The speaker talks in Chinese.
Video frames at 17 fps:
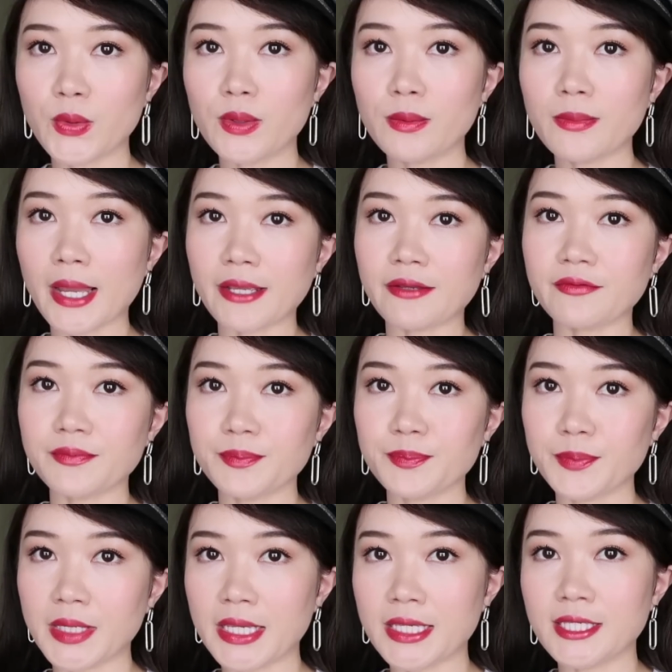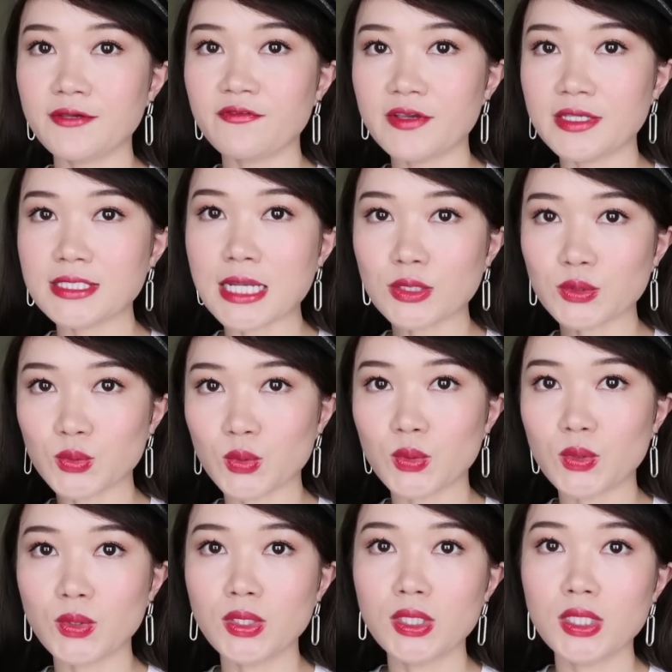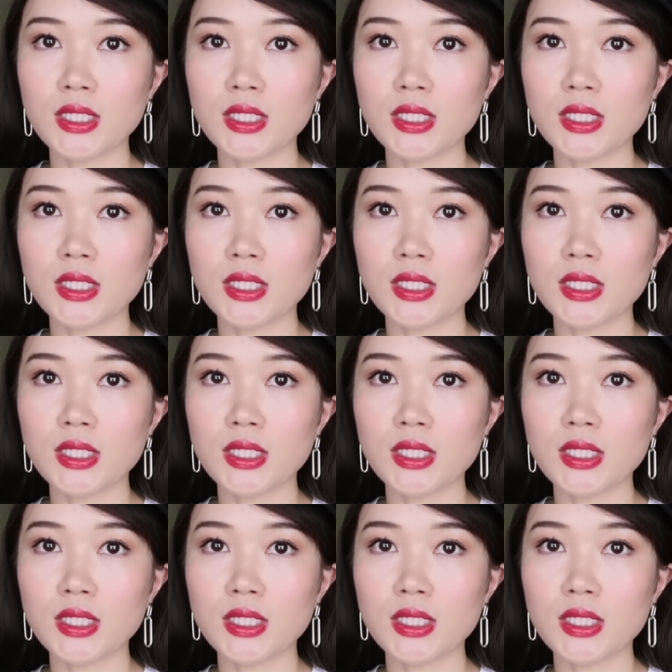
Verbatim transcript: 国买便宜非常多。